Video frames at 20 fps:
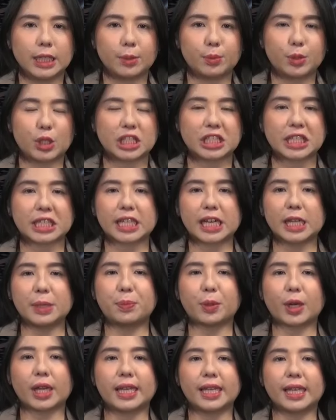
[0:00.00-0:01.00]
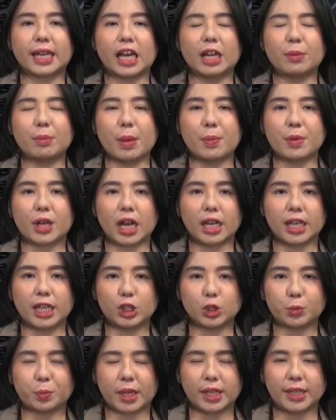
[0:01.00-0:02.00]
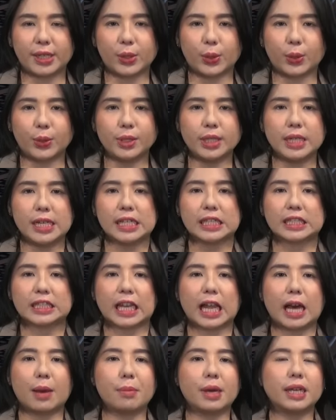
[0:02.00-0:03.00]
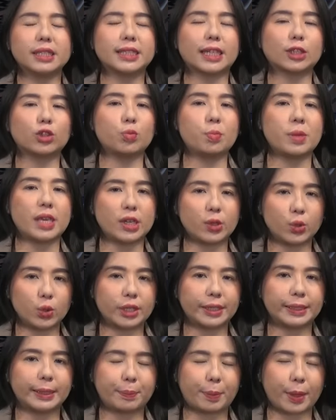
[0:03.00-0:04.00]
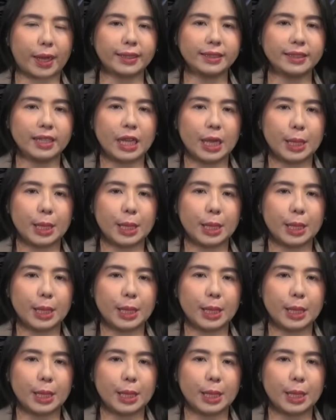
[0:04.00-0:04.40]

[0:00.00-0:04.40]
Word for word: Berdasarkan perakiraan BMKG Supadio, selama satu minggu ke depan,